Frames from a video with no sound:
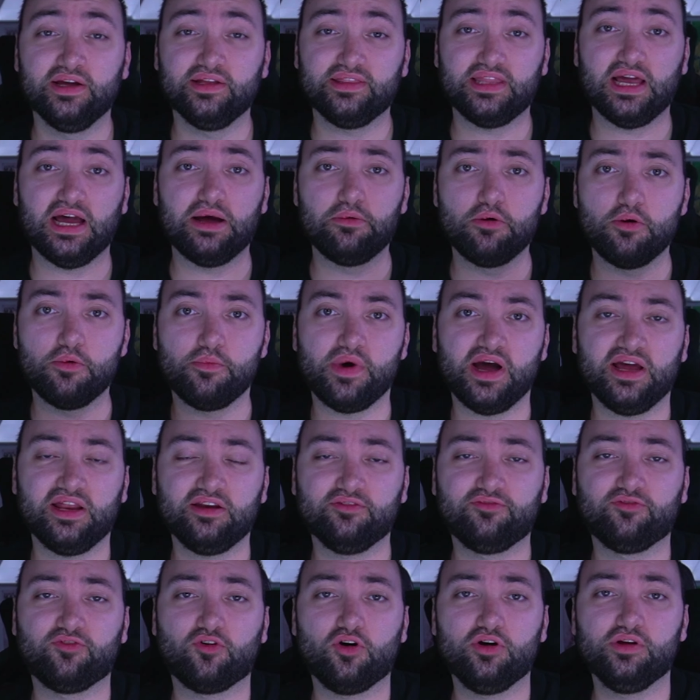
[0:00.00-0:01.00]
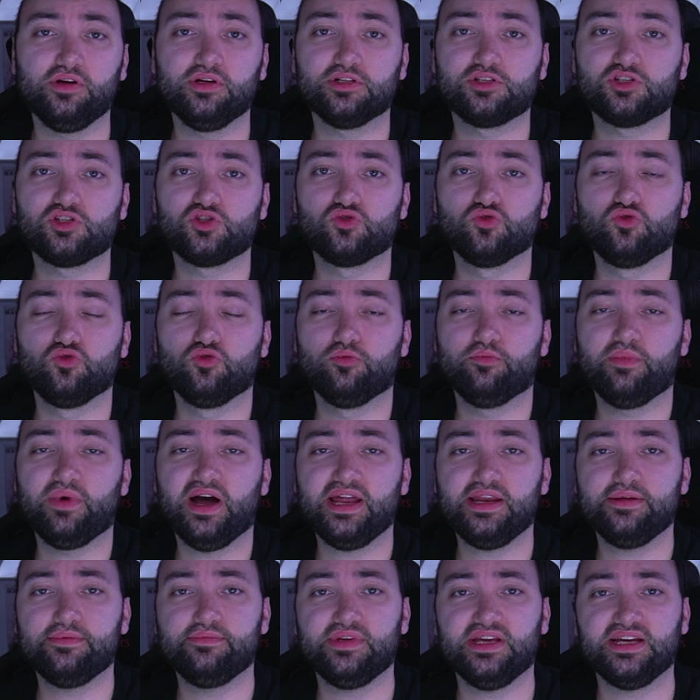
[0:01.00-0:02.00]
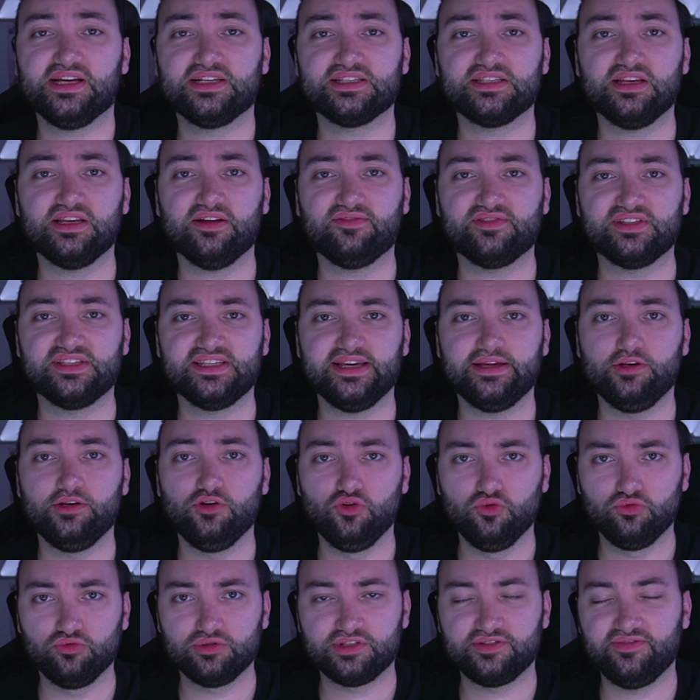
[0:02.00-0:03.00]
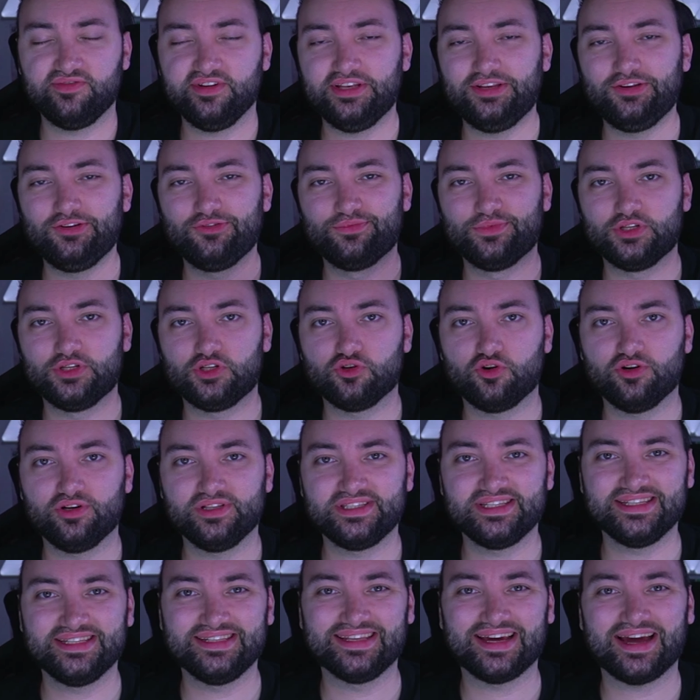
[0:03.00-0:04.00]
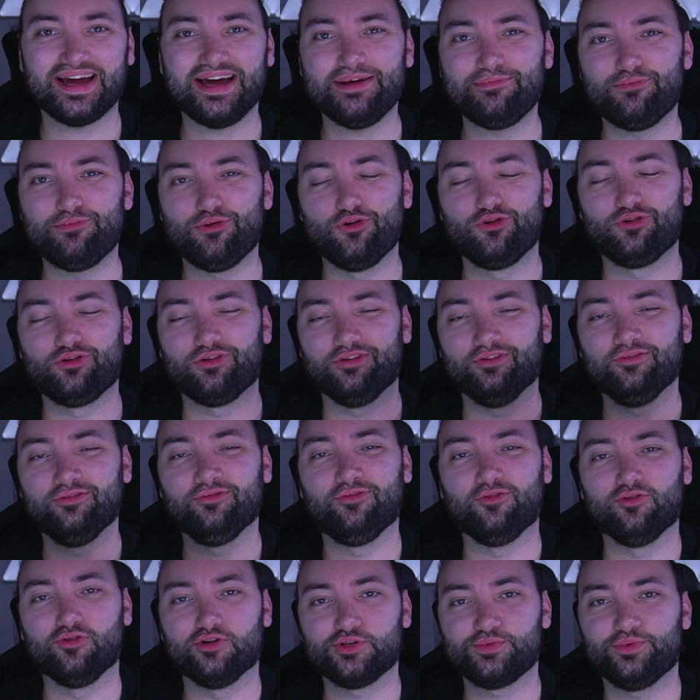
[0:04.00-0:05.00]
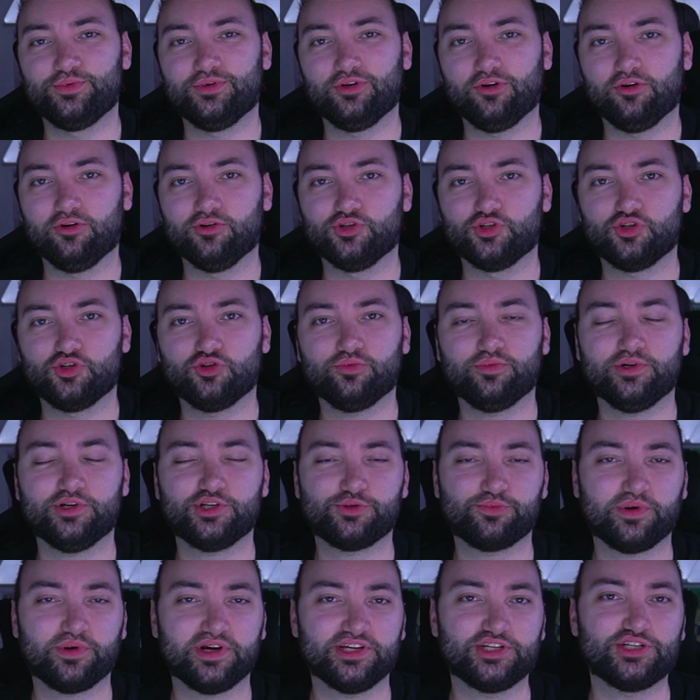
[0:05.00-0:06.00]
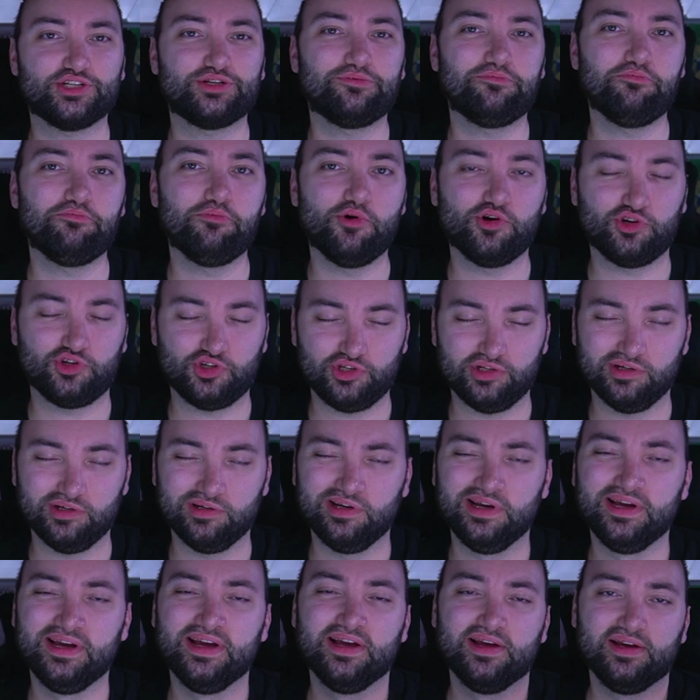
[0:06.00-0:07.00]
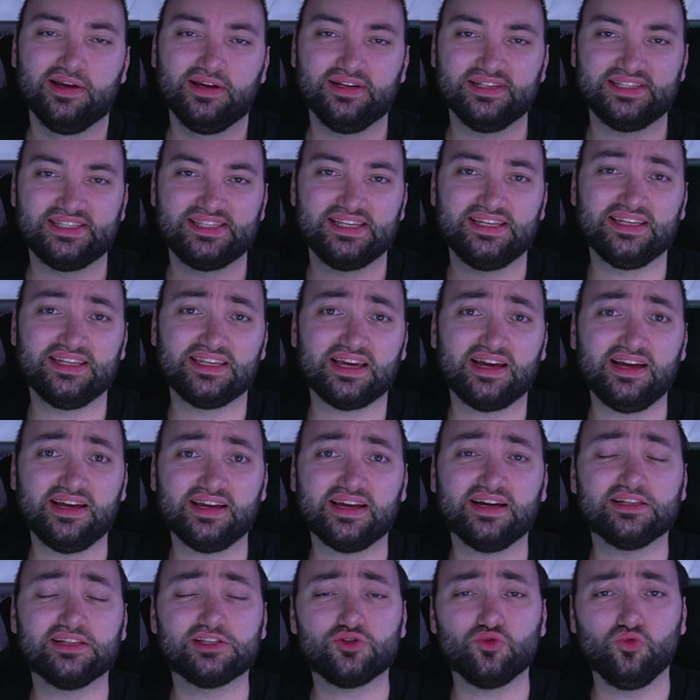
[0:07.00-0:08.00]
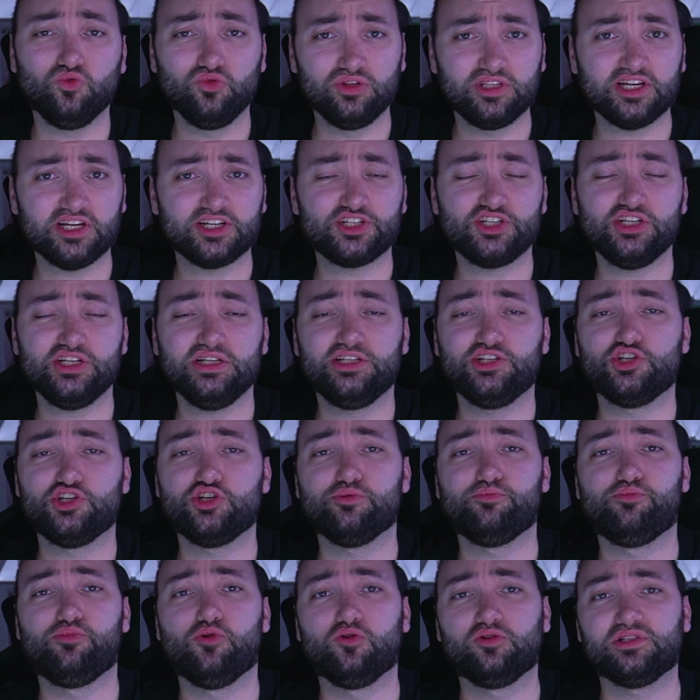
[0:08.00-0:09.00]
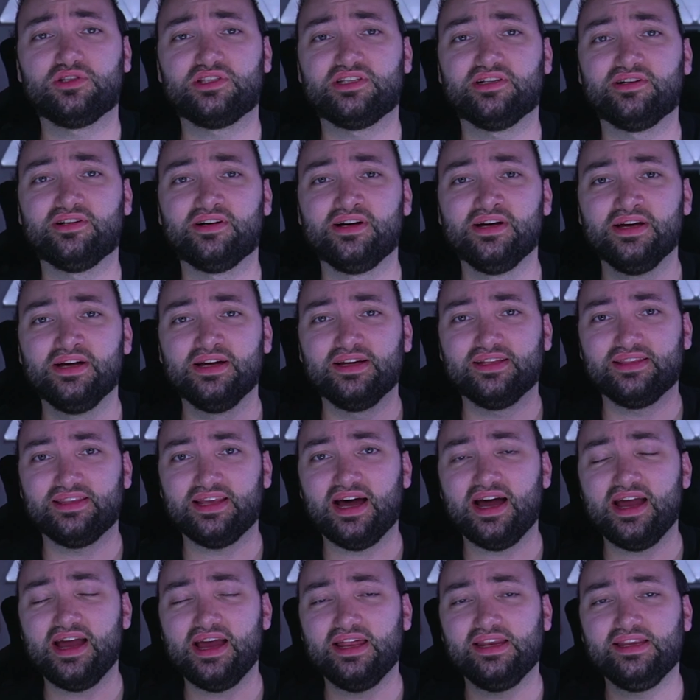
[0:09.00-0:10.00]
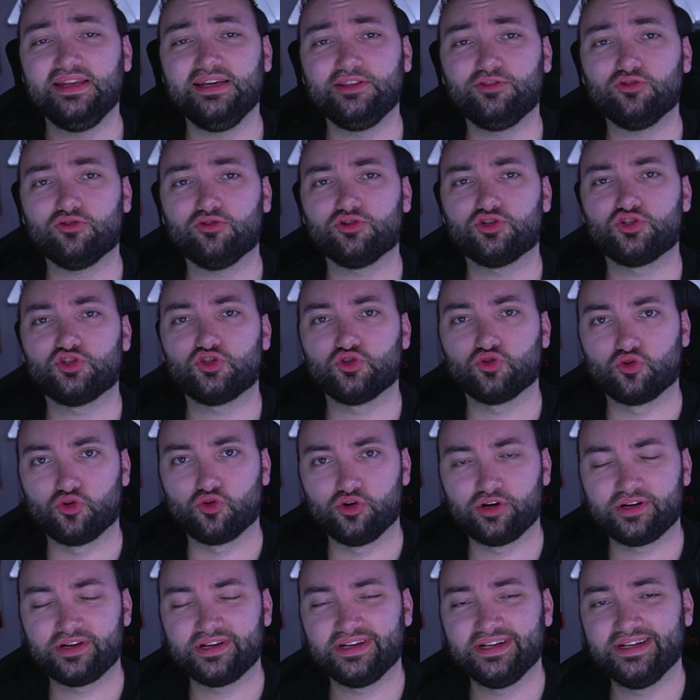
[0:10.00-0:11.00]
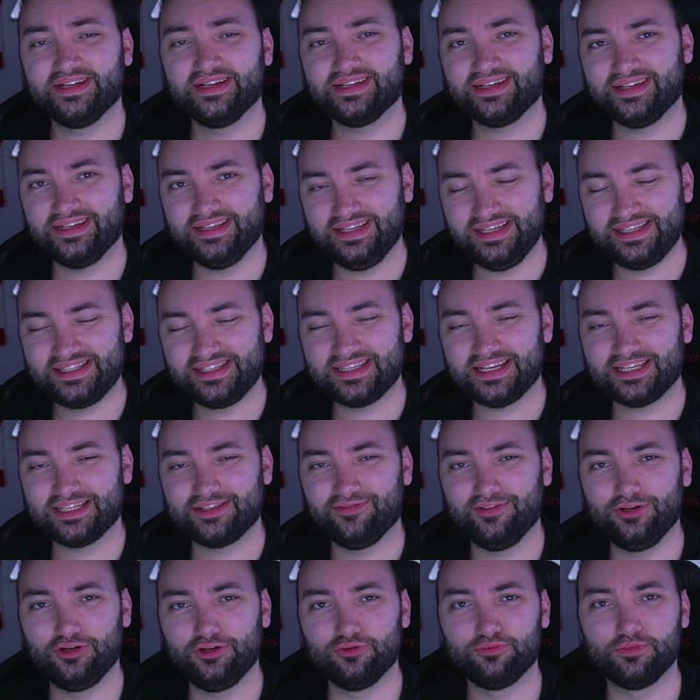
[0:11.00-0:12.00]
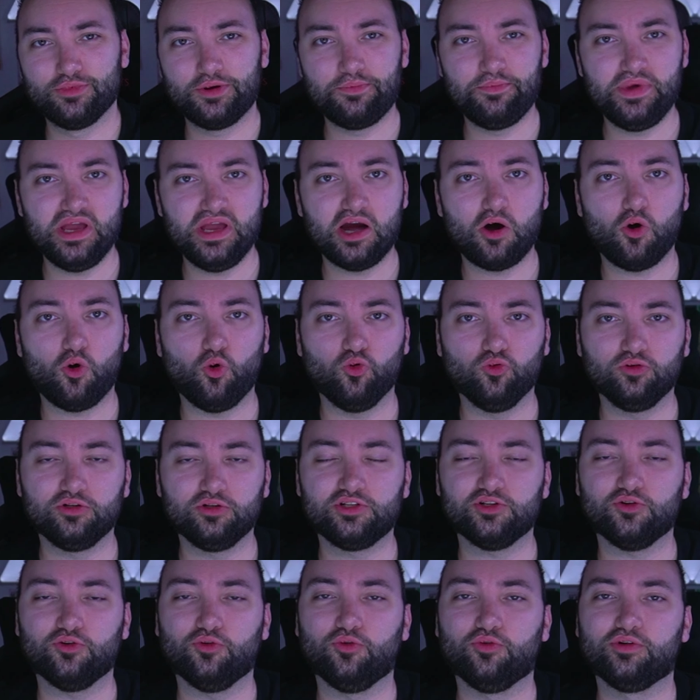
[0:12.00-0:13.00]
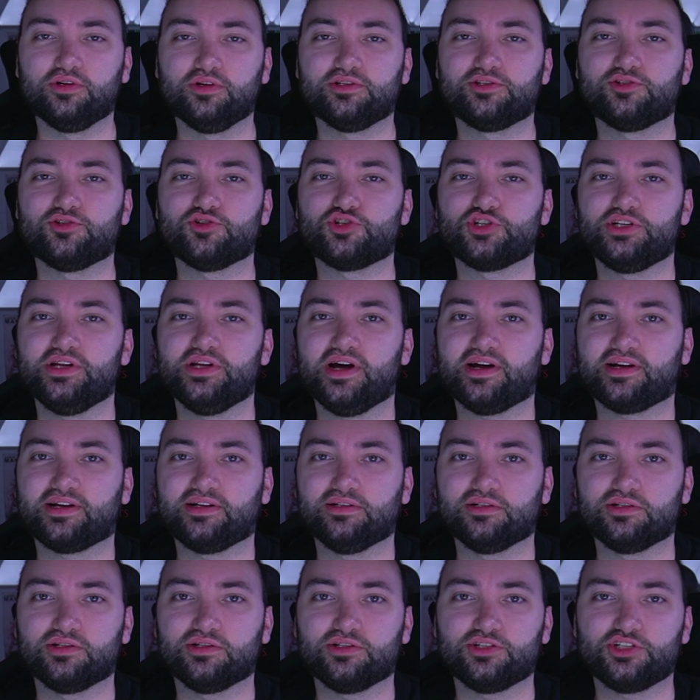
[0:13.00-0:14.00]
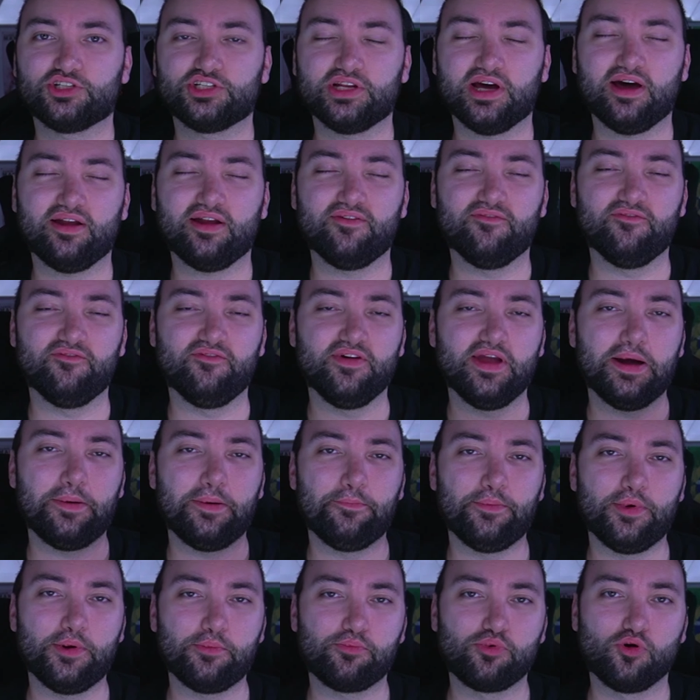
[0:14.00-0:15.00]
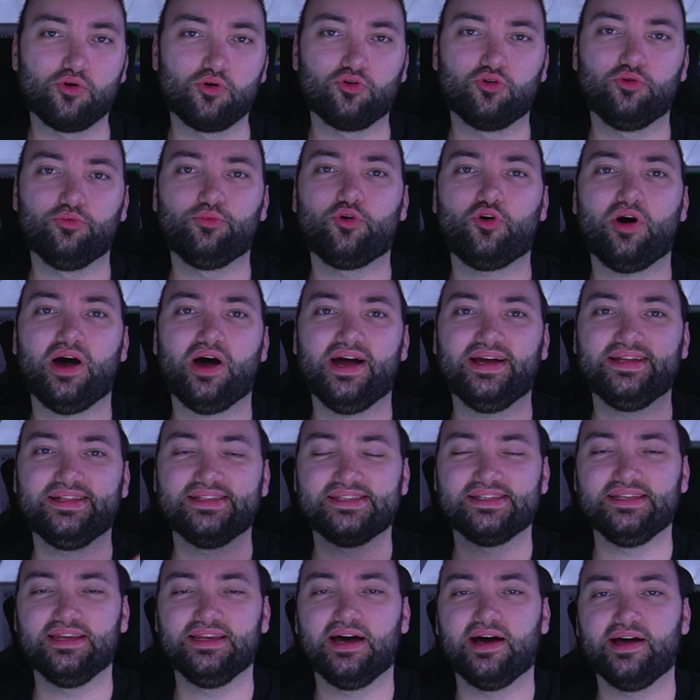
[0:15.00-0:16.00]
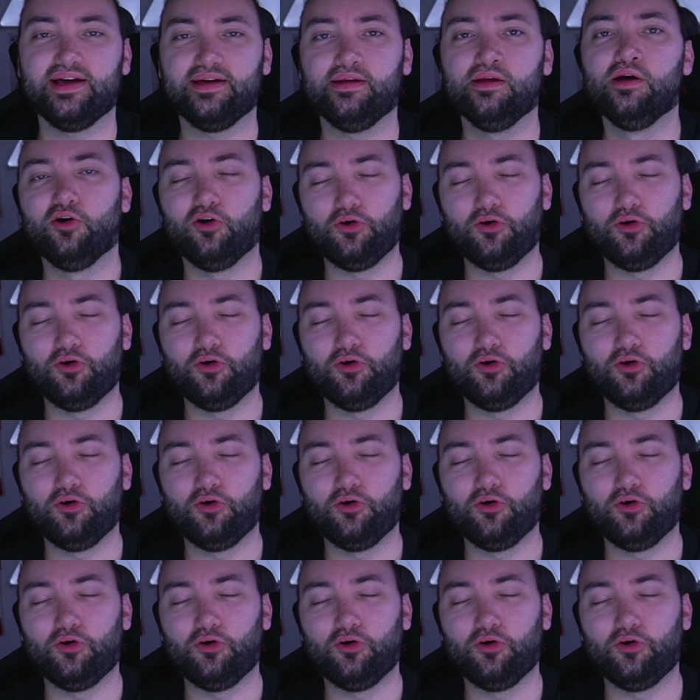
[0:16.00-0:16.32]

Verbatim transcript: Damit meine Freunde zu meinem nächsten FC News Video mit heute drei Punkten, wo ich mit euch drüber sprechen möchte. Es sind drei ganz unterschiedliche Punkte, daher lehnt euch zurück, Genießt das Video mit mir und ohne zu schnacken starten wir mit Punkt Nummer 1 hinein.